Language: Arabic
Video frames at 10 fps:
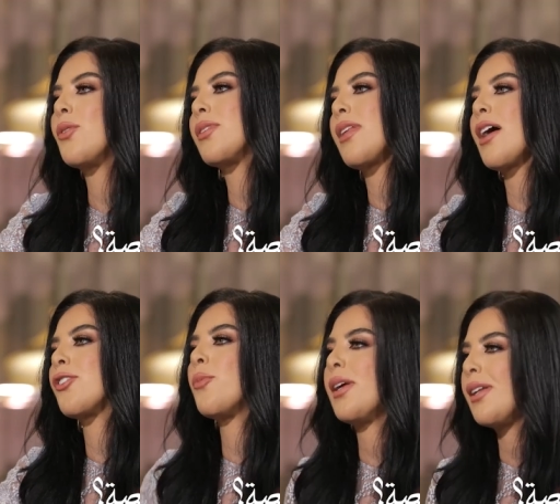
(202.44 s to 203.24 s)
لو كنت
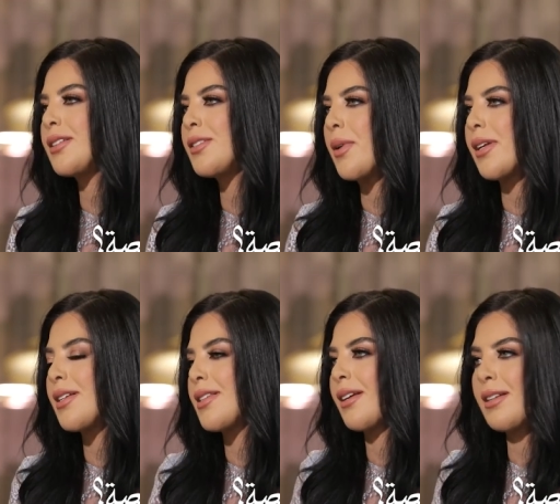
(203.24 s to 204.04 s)
أخذته بعين الاعتبار
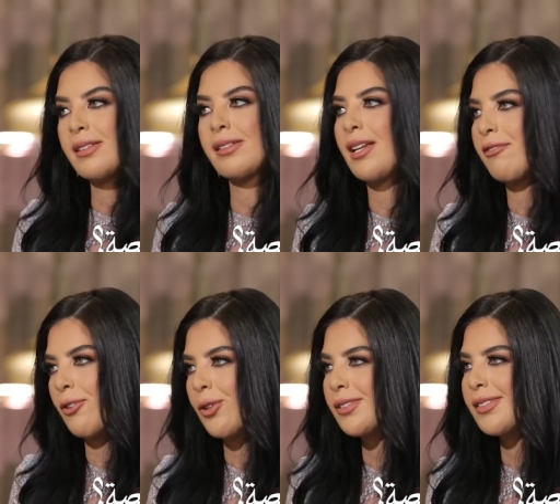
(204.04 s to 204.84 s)
أنا سكرت
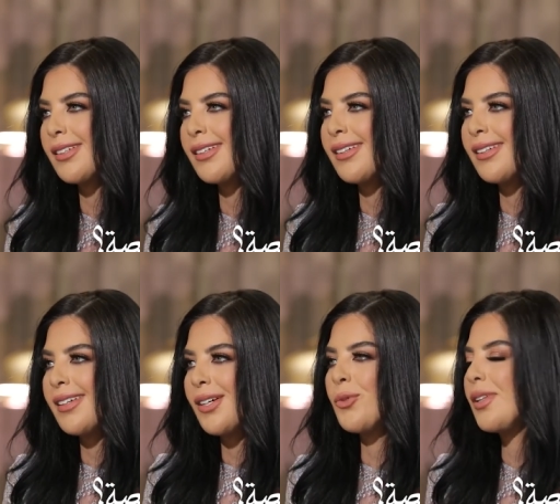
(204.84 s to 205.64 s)
التليفون
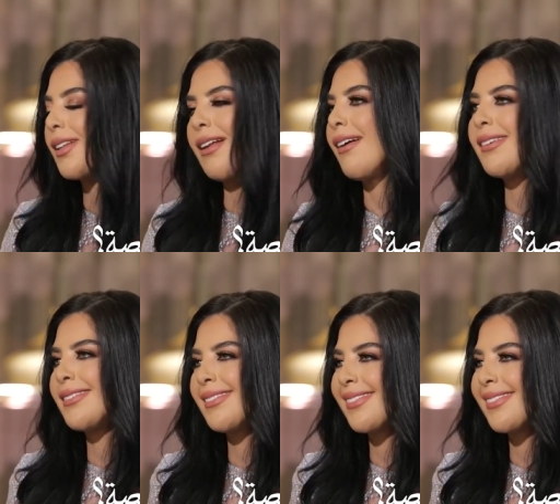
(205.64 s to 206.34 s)
وقلت لا